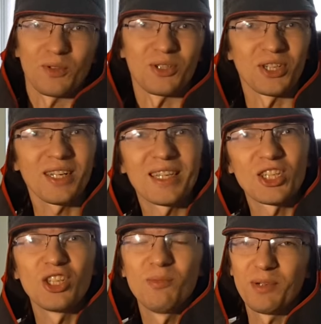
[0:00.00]
То есть человек
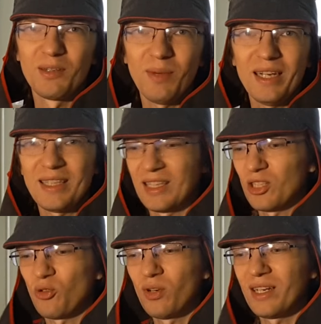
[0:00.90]
даже не понимает,
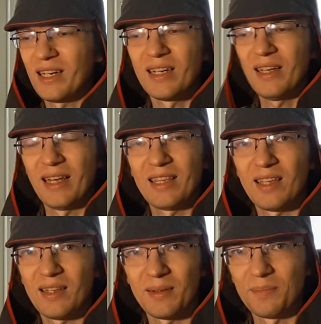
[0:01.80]
насколько
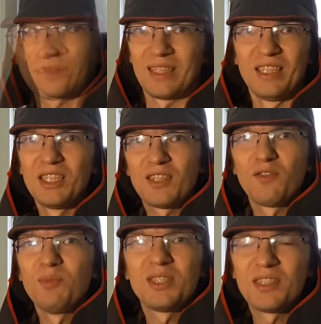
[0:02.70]
это
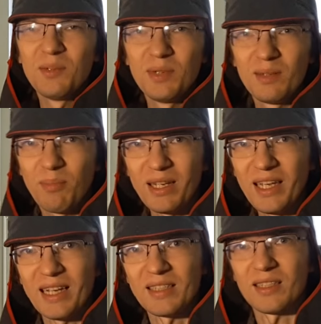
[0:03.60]
несовместимые
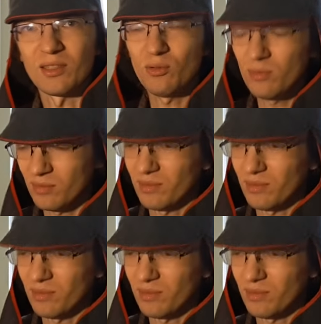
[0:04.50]
понятия. Ну,